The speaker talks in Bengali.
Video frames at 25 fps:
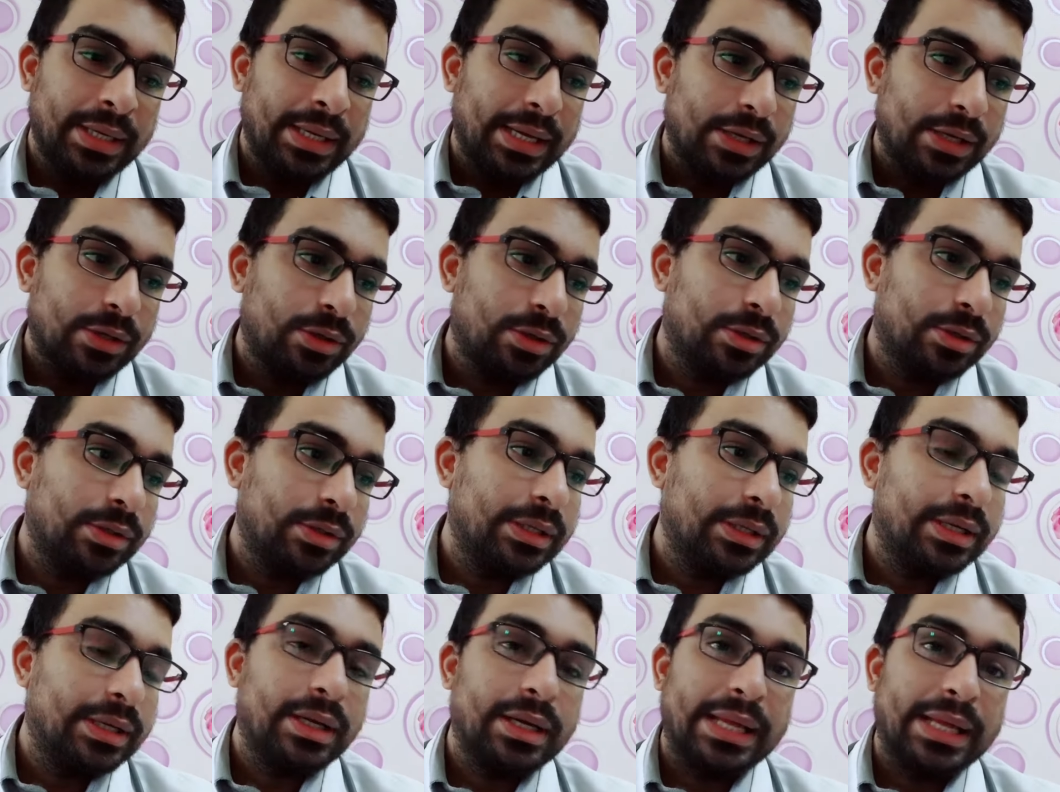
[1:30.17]
এখন
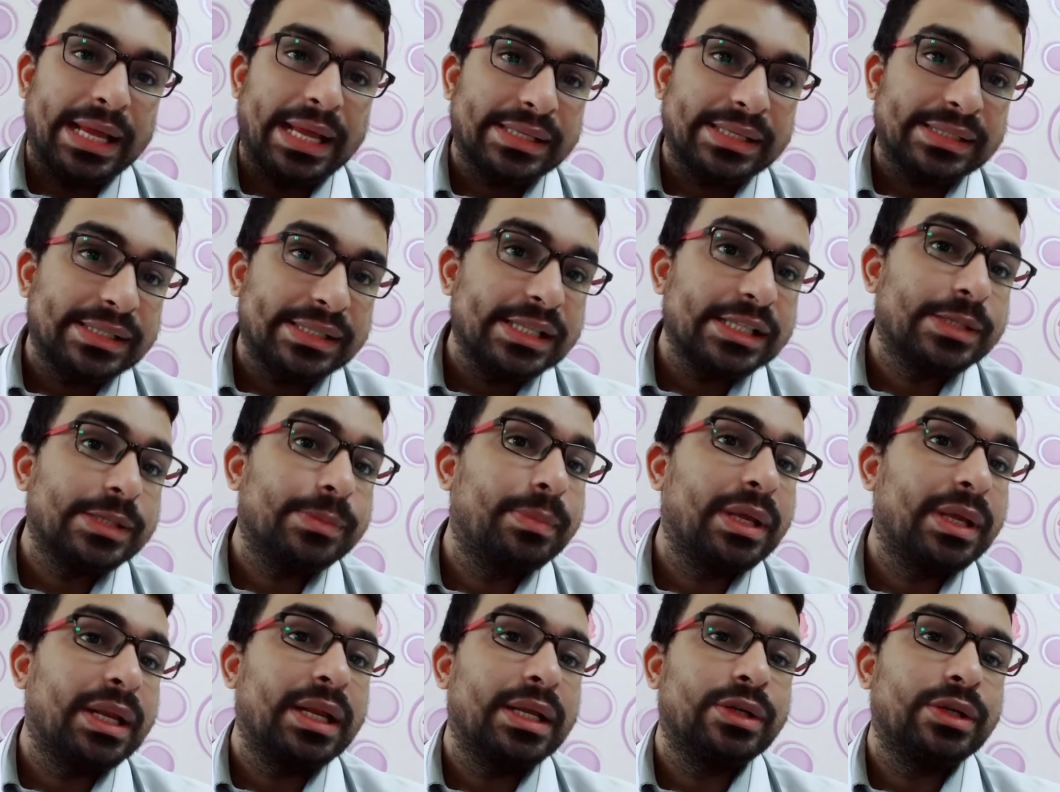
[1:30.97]
অ্যাক্সেস
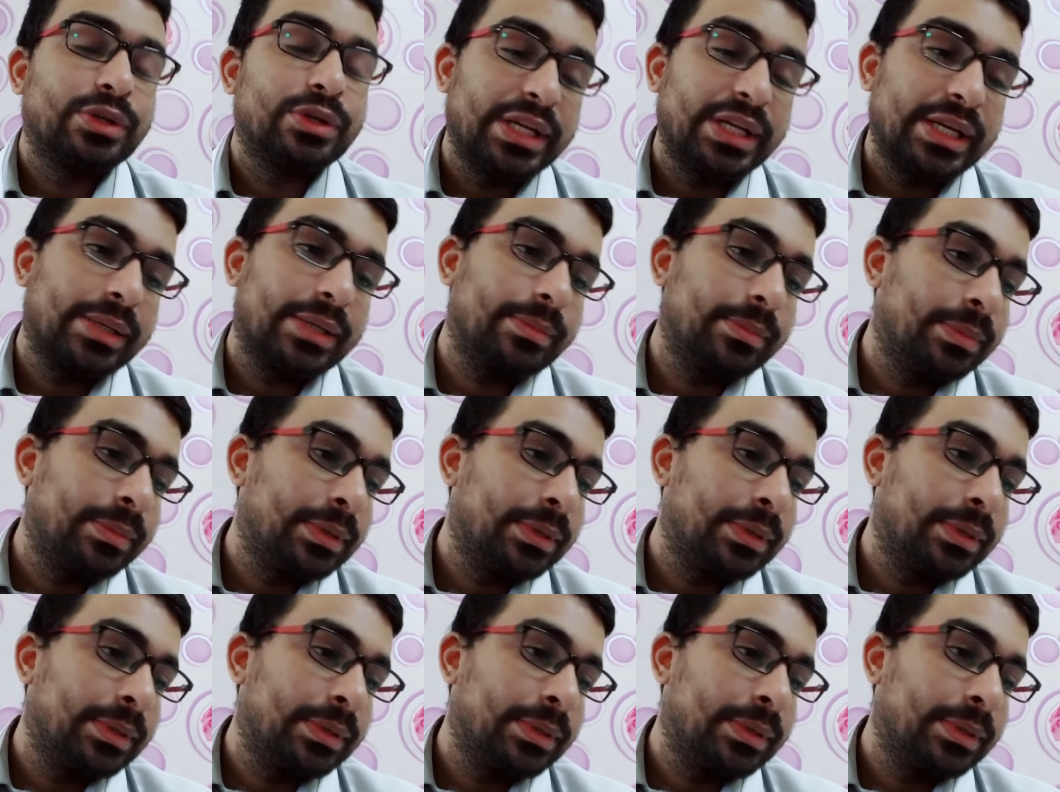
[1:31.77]
মেলানিনের